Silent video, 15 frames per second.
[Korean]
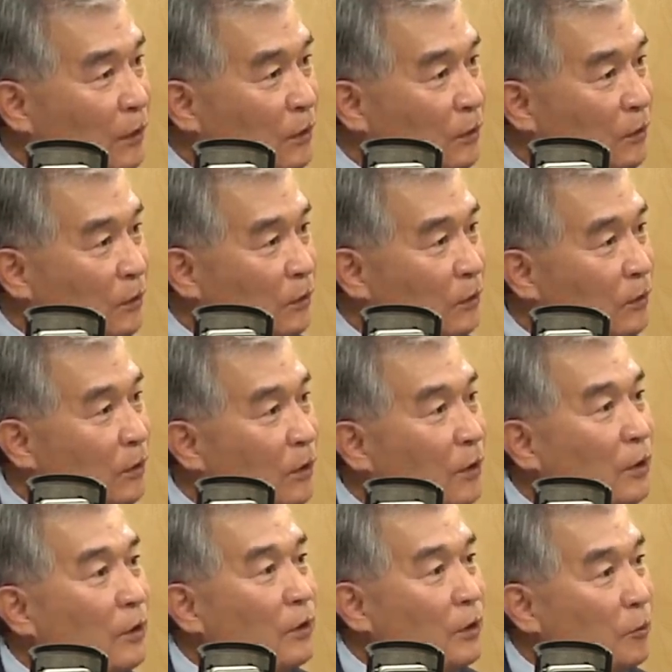만드는
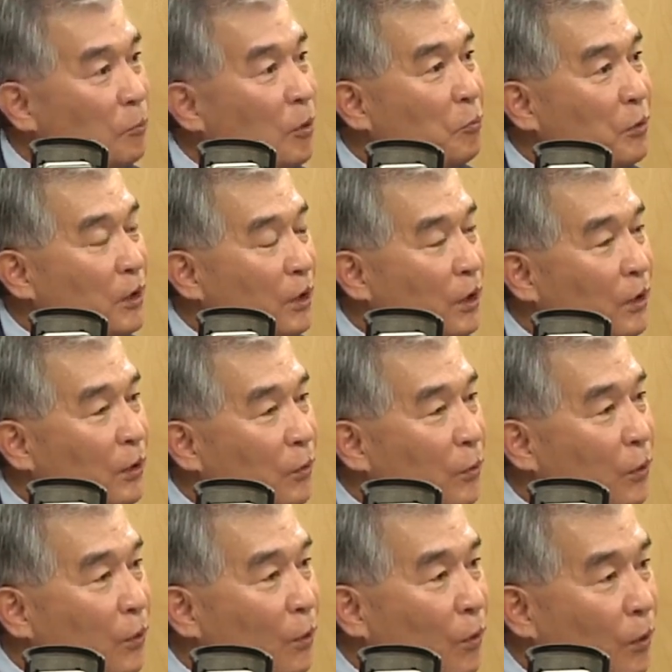입법
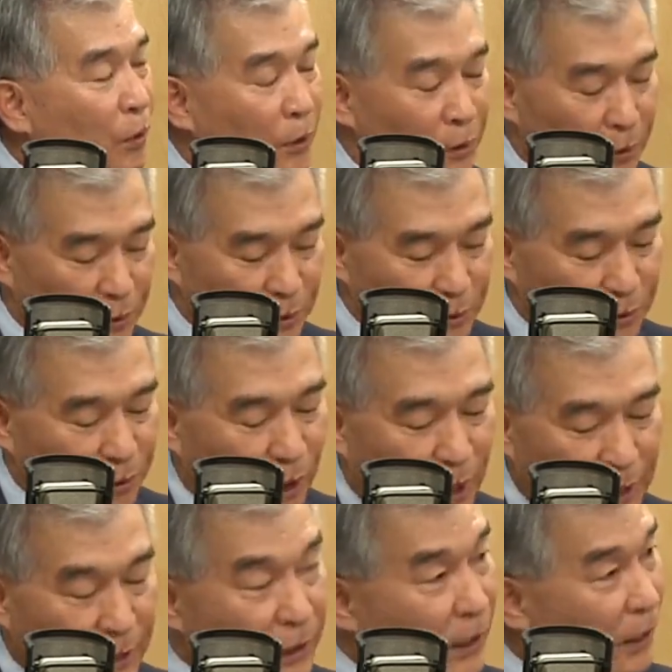기관이고요. 음. 그래서
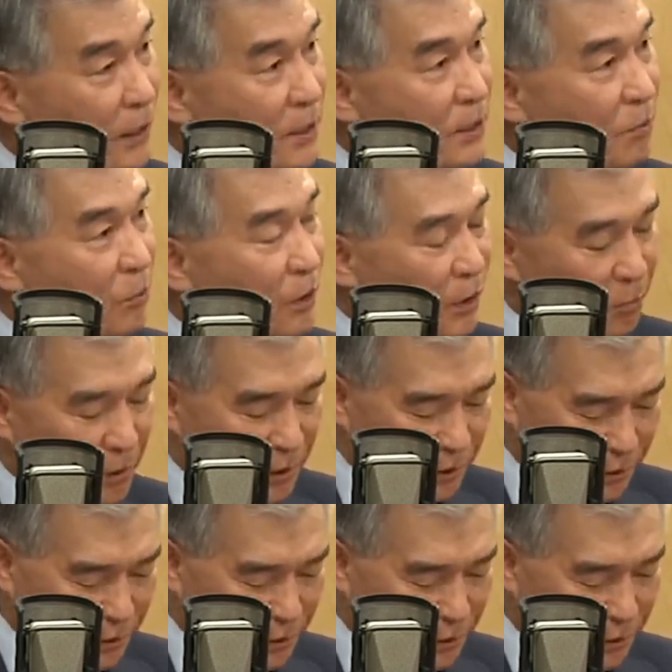한계가 있습니다만